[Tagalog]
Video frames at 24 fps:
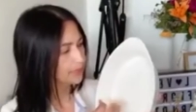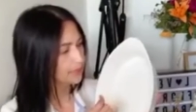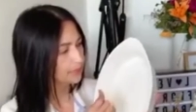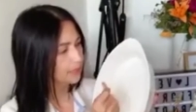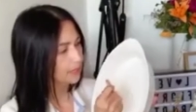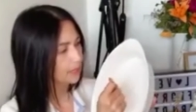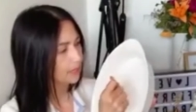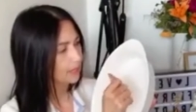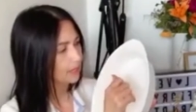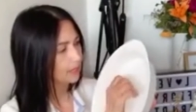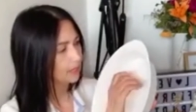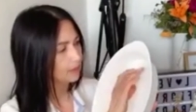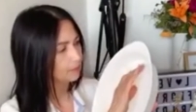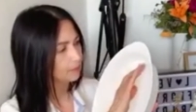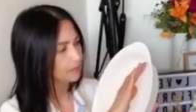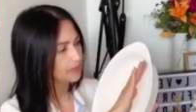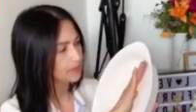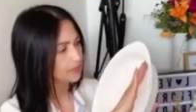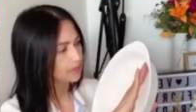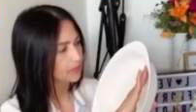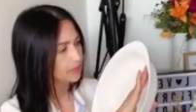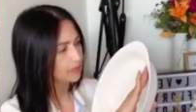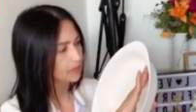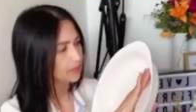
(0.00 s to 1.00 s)
ka, minsan
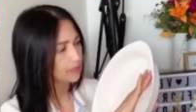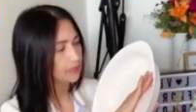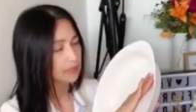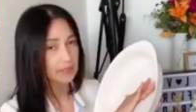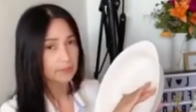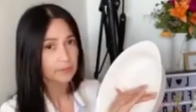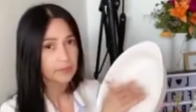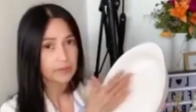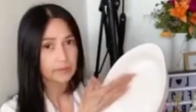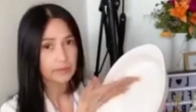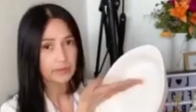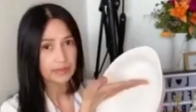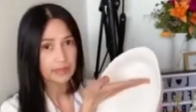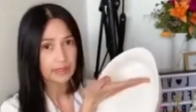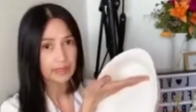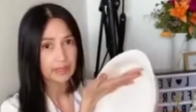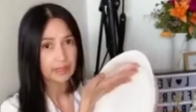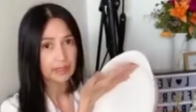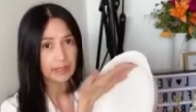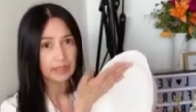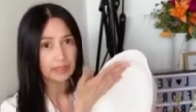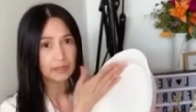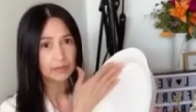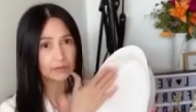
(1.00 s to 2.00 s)
ang hirap na matanggal
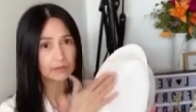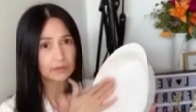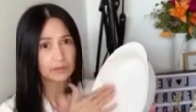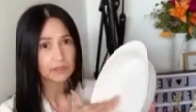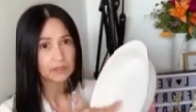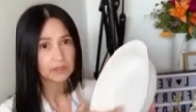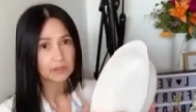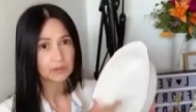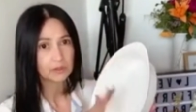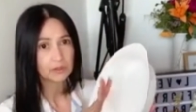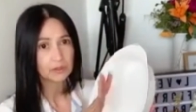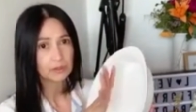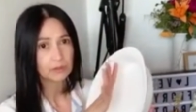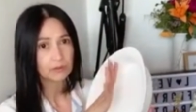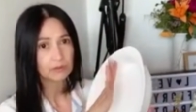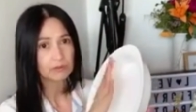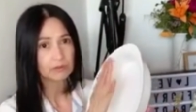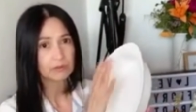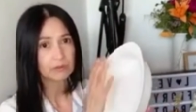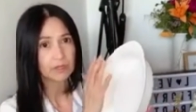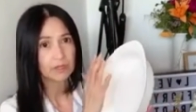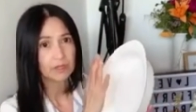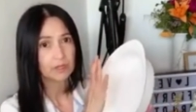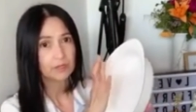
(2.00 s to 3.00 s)
yung dito, yung,
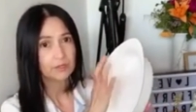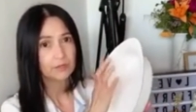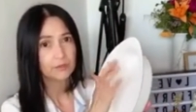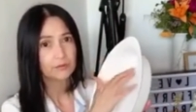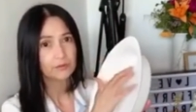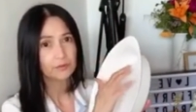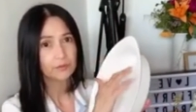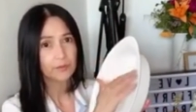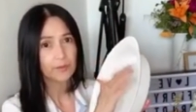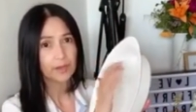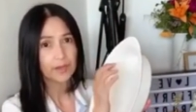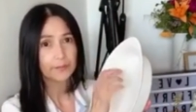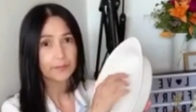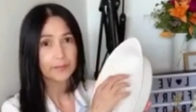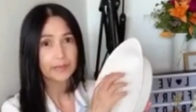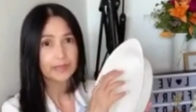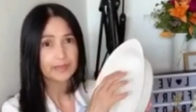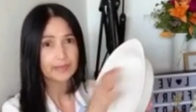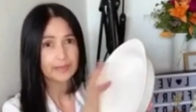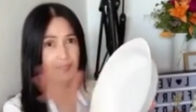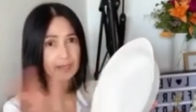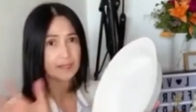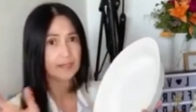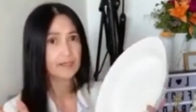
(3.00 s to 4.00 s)
yung kumapit
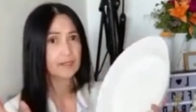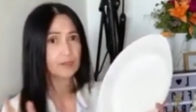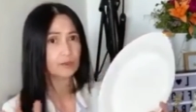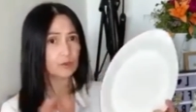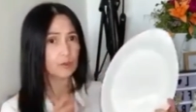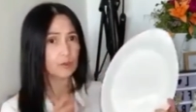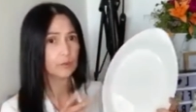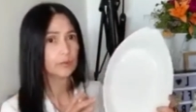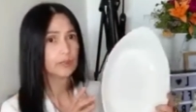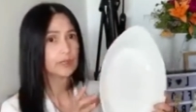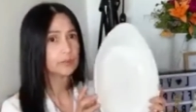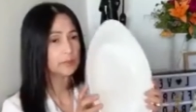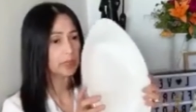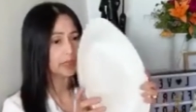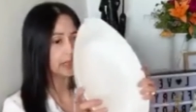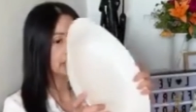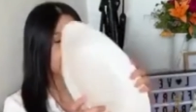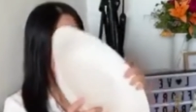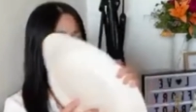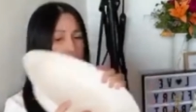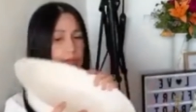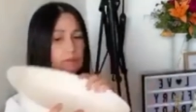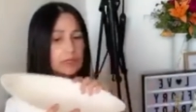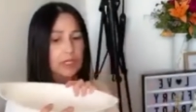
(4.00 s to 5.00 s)
na. So, mas
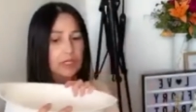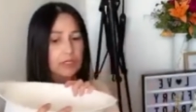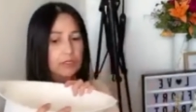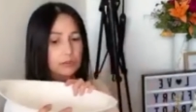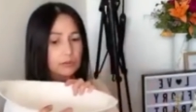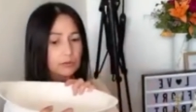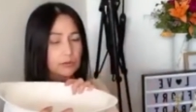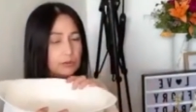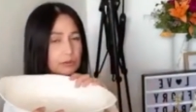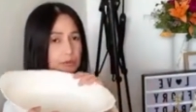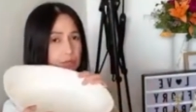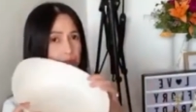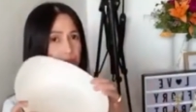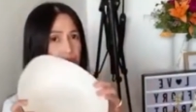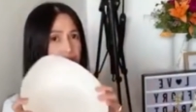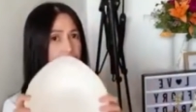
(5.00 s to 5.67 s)
mainam na itong